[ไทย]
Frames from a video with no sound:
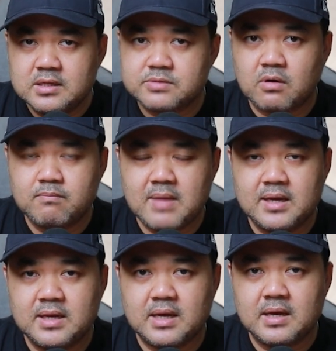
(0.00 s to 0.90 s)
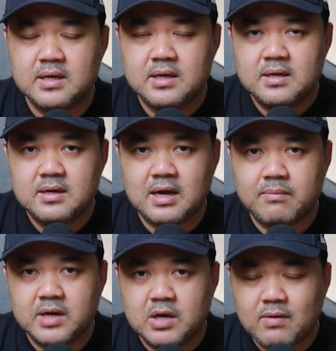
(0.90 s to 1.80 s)
เดนิสโรดแมนเนี่ยนะค
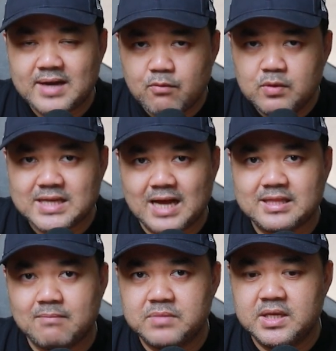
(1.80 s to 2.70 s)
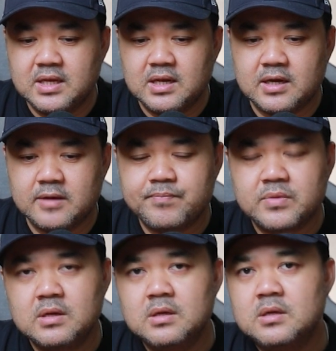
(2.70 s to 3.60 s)
รับเรียกว่าได้วิชาเต็มที่เลย
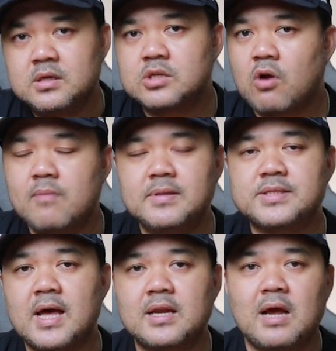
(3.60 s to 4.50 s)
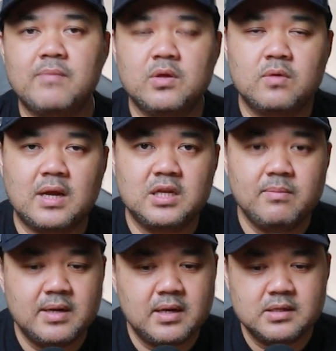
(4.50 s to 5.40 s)
ดีทรอยต์พิสตันครับในยุคนั้น
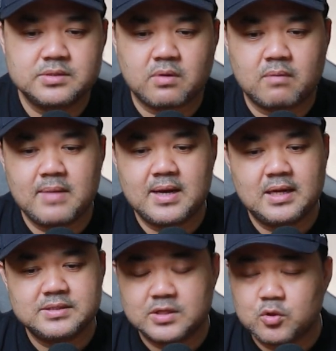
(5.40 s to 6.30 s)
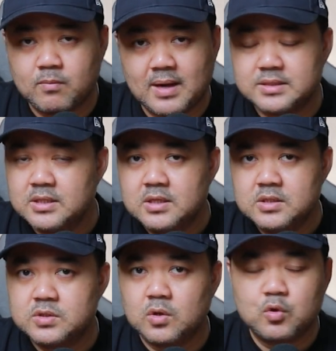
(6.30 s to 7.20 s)
ที่มีเดนิสโรดแมน เอเซอร์โทมัส
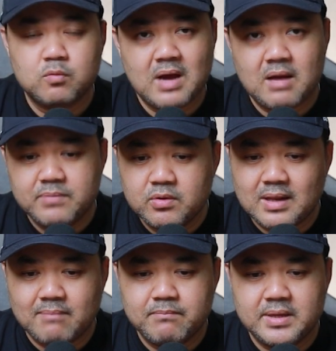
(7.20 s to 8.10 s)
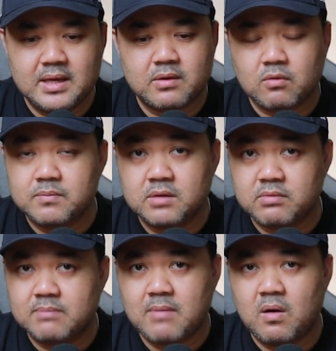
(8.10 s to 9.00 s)
โจดูมา บิลแลมเบียรวมถึง
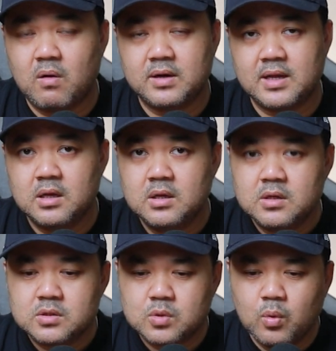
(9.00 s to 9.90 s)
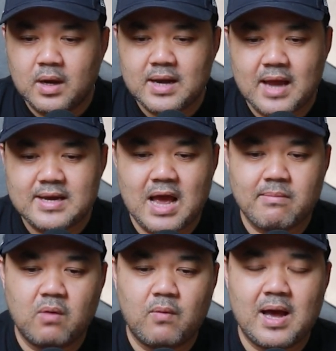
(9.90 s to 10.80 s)
ริกมาฮอนเนี่ยถูกขนานนา
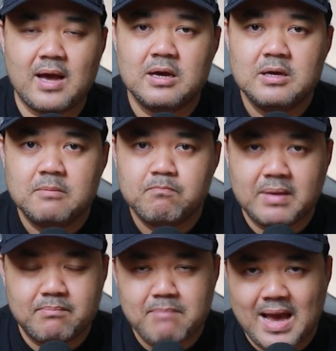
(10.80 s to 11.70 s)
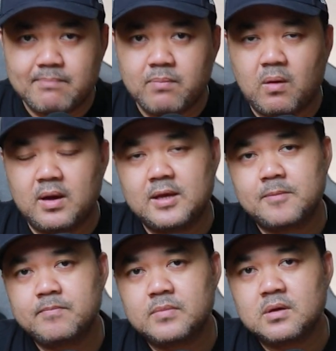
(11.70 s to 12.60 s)
มเขาว่าเป็นแบดบอย
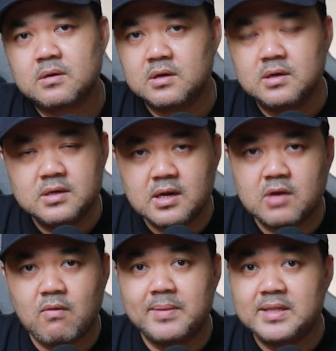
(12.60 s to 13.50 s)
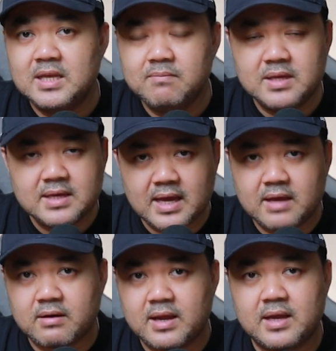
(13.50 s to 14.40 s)
หรือเรียกได้ว่าเป็นทีมที่เก
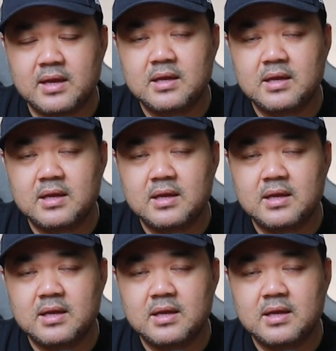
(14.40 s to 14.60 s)
เร